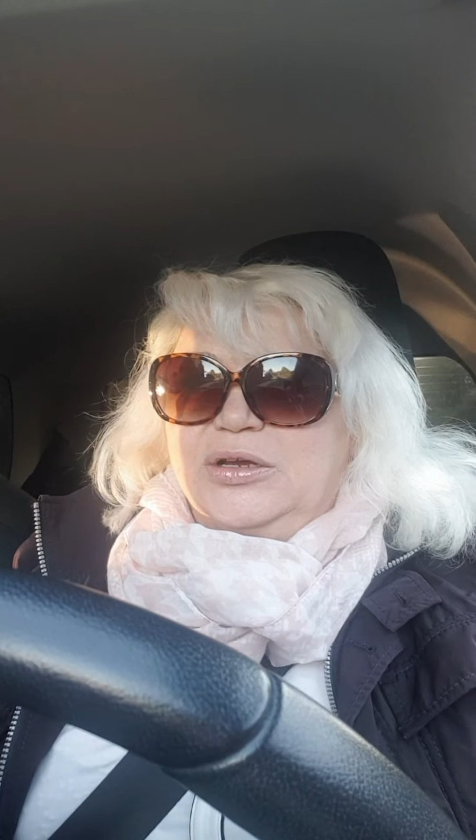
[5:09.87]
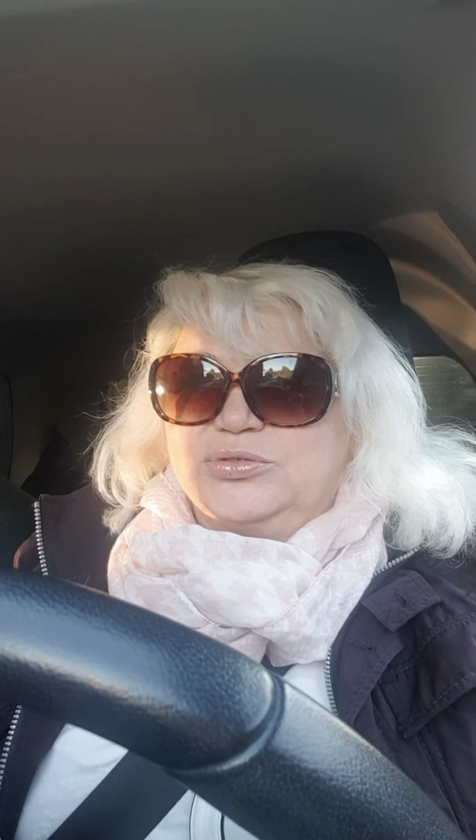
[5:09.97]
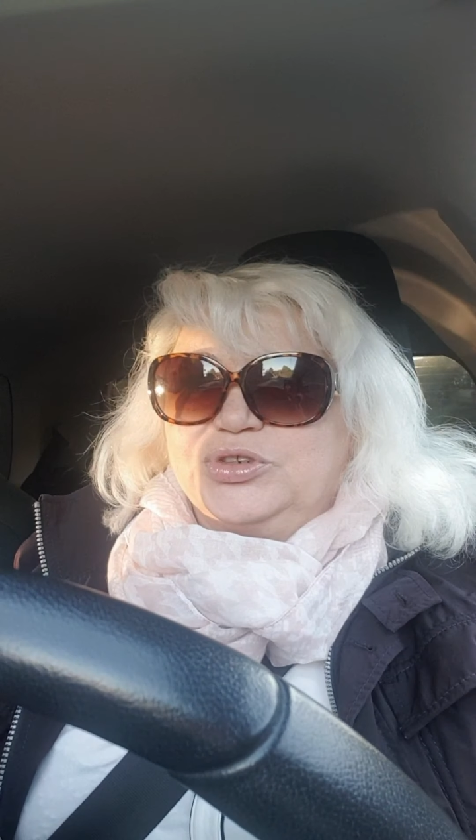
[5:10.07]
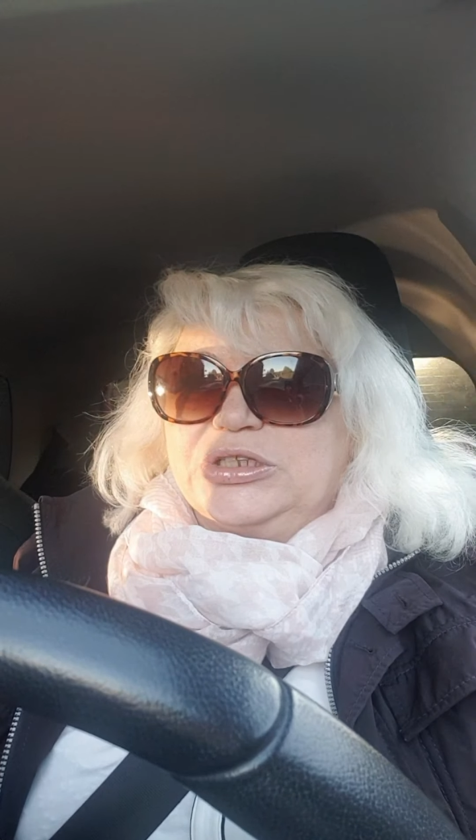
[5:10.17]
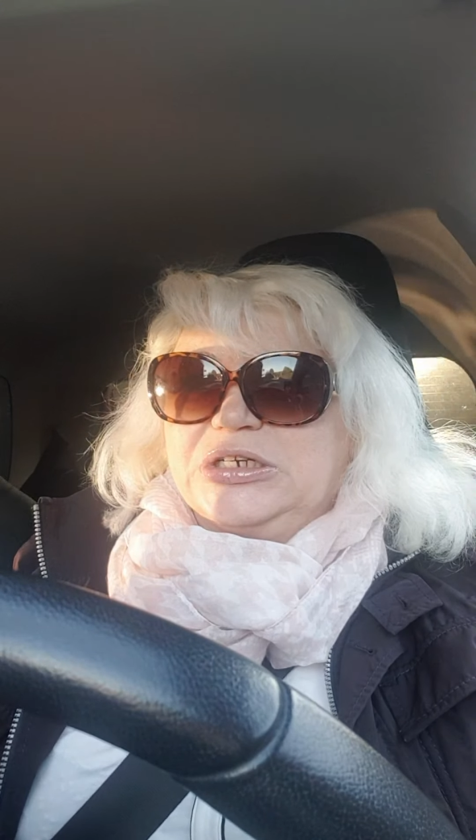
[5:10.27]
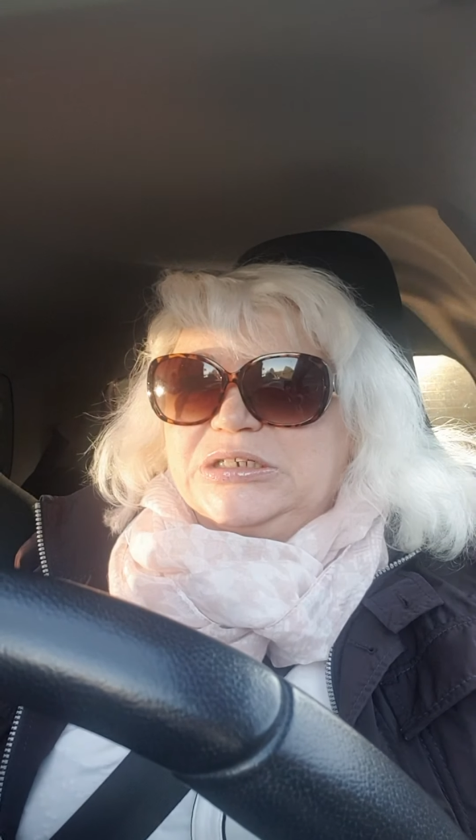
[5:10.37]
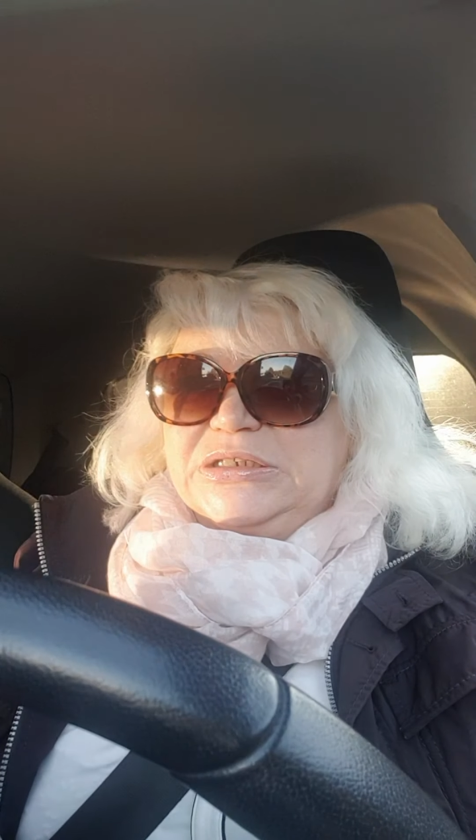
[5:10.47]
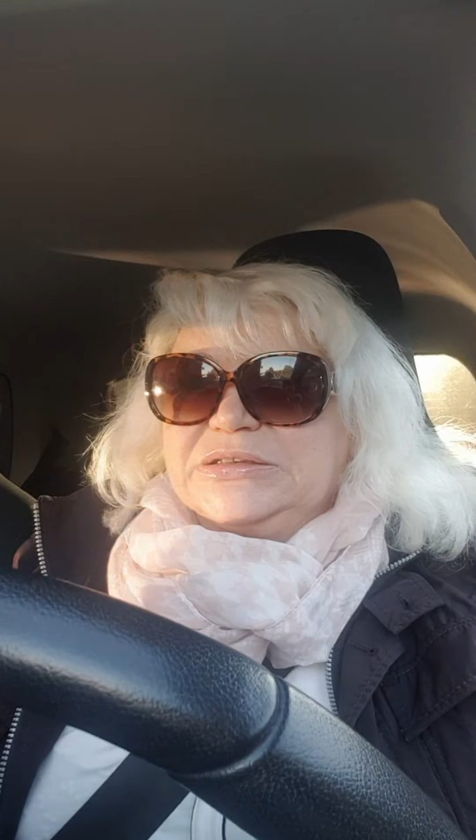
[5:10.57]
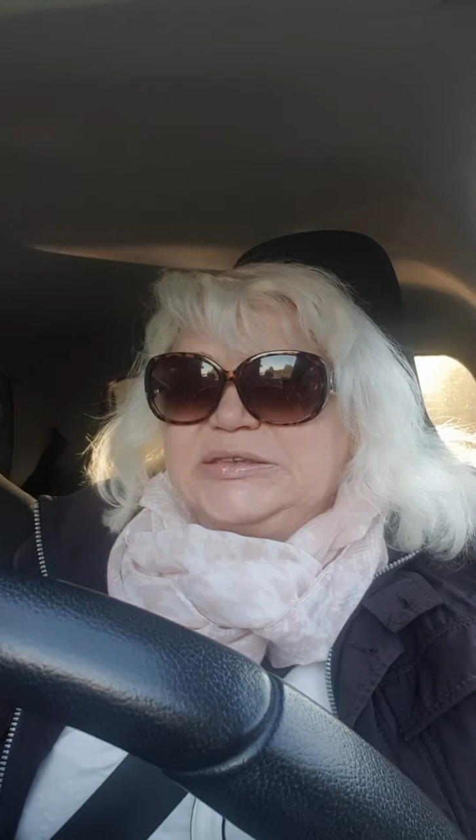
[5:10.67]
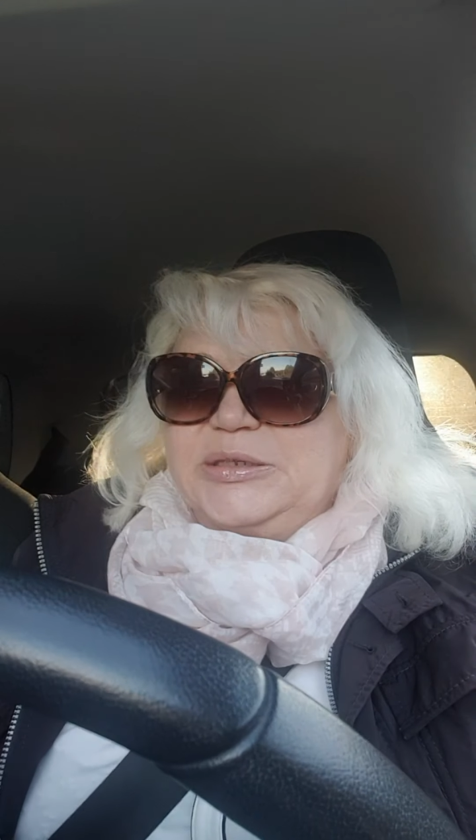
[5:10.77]
уже
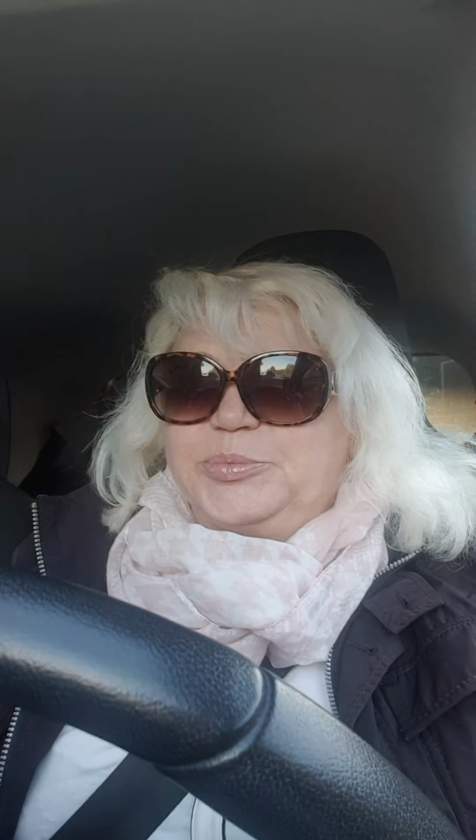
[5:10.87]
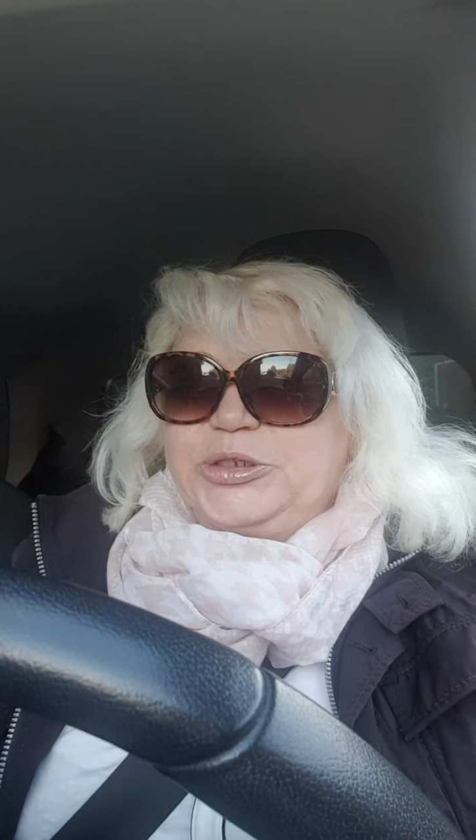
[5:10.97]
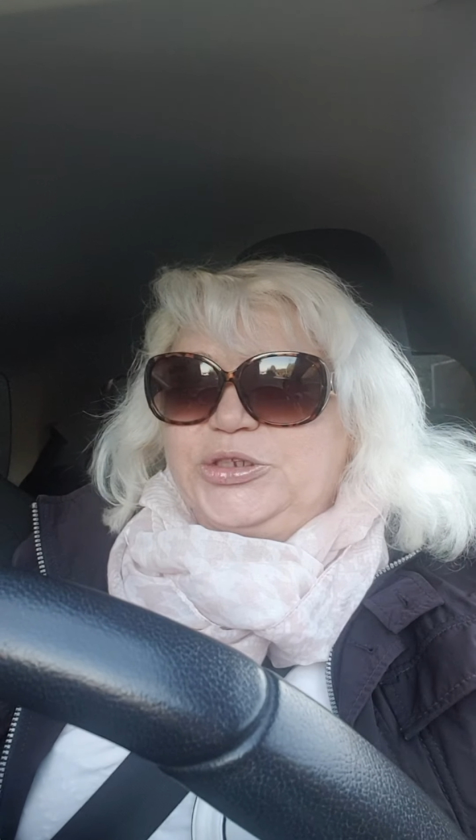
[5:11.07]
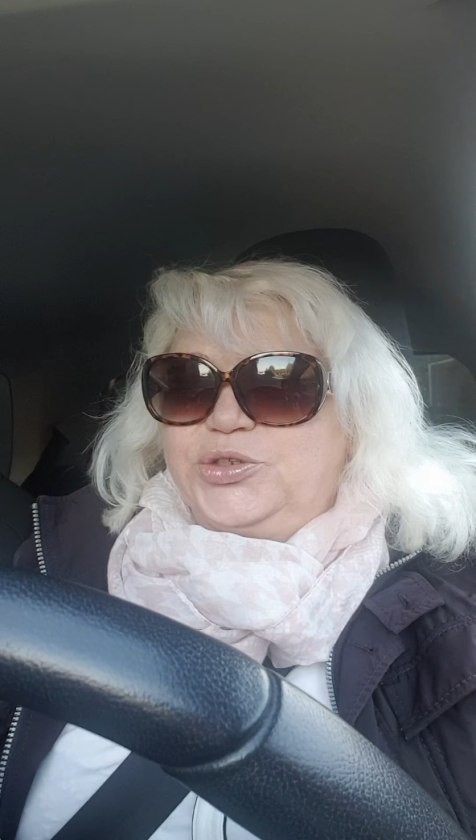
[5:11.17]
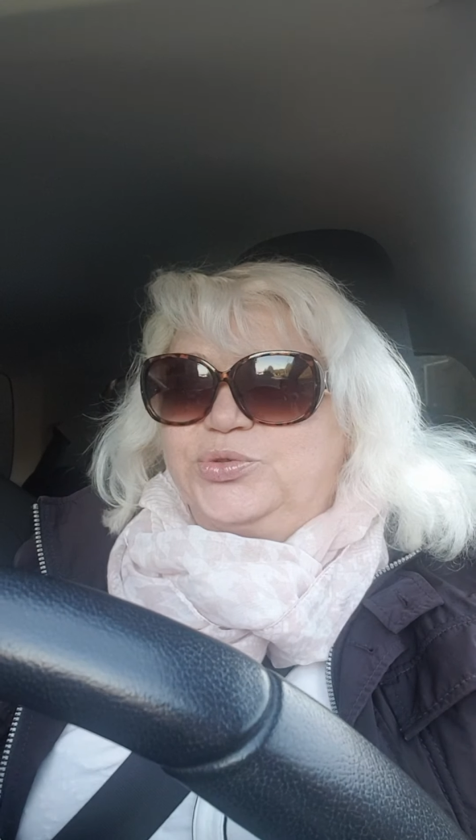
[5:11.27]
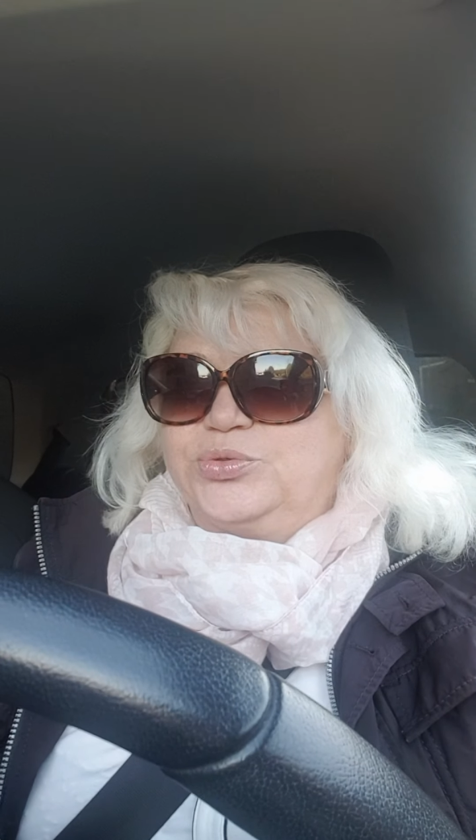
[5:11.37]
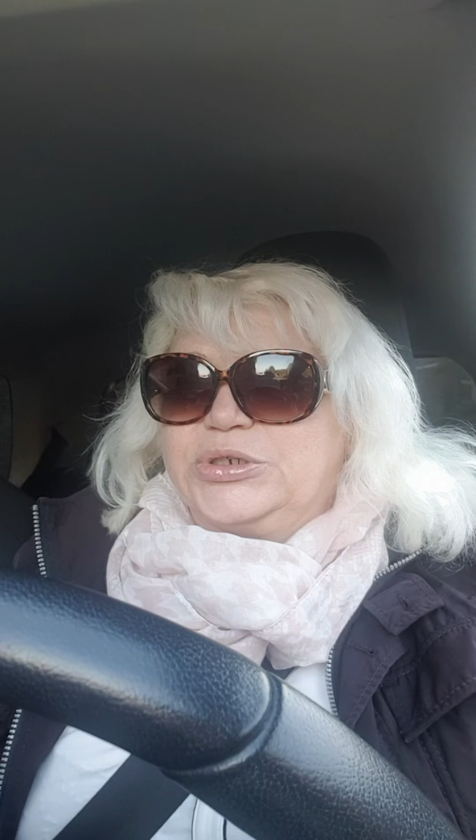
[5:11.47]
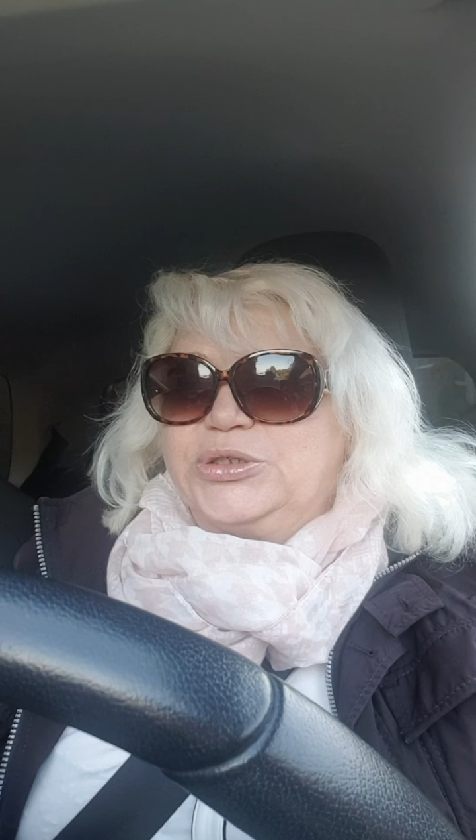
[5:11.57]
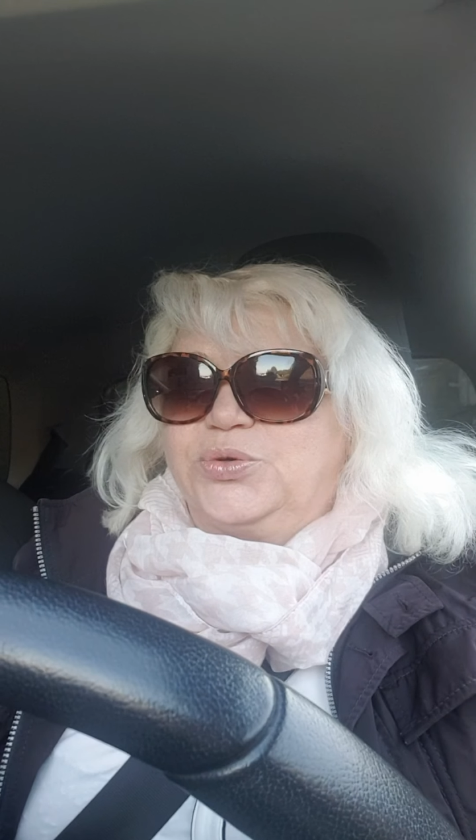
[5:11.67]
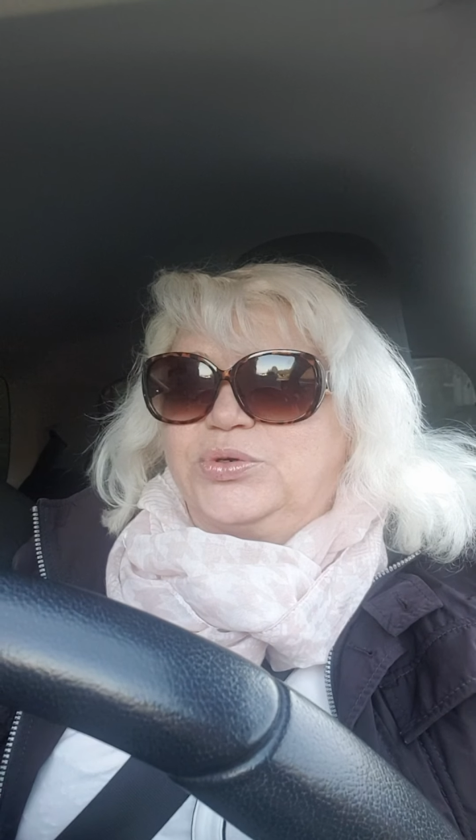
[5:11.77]
наконец-то
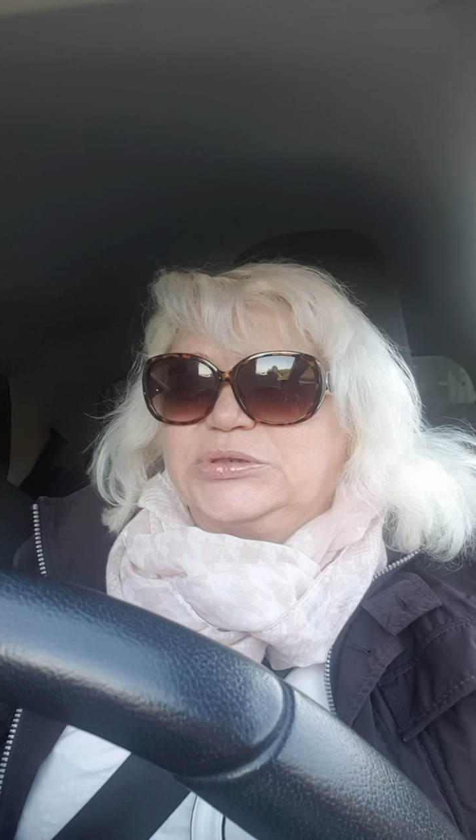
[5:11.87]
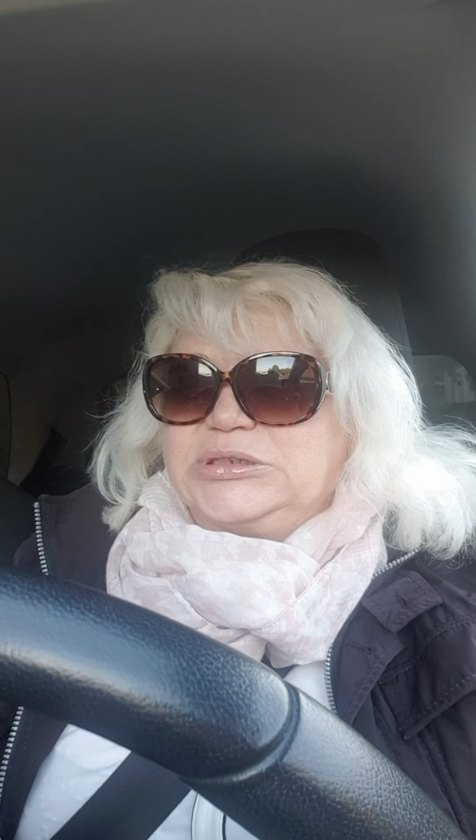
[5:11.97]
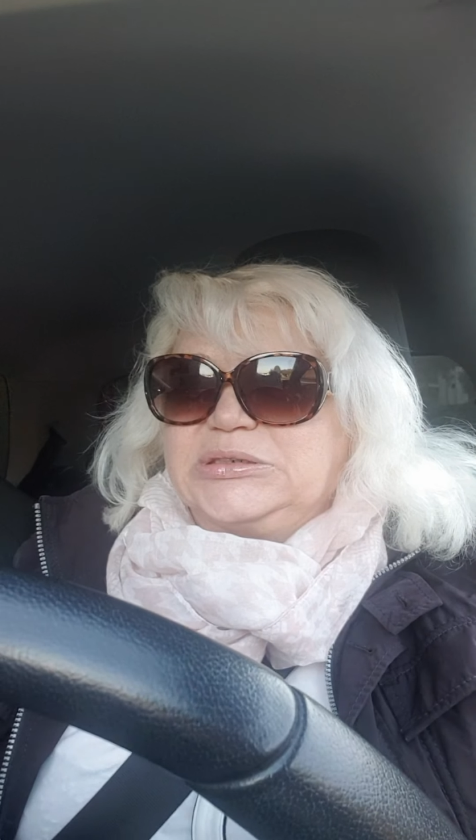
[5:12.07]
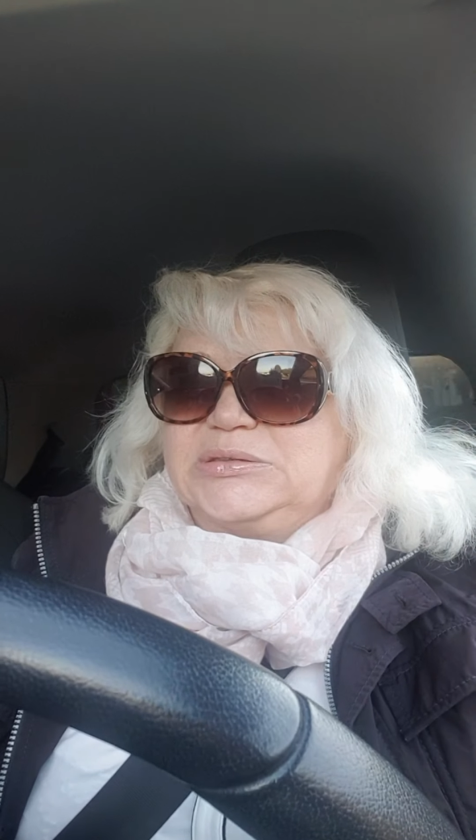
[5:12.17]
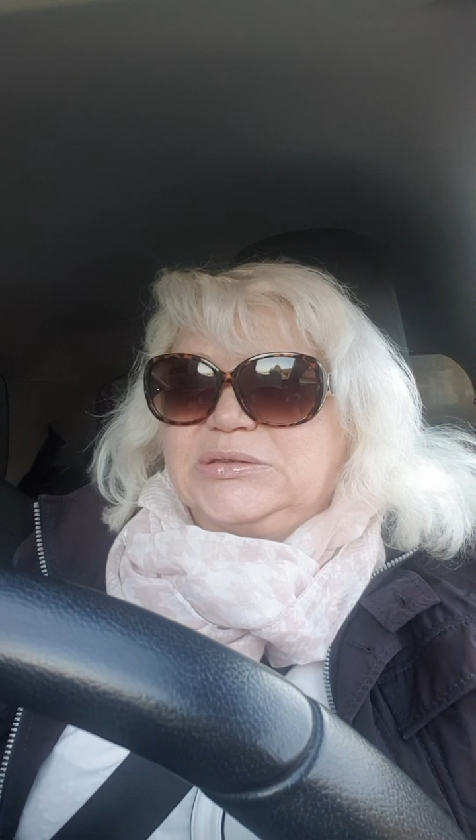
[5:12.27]
маникюры, ногти.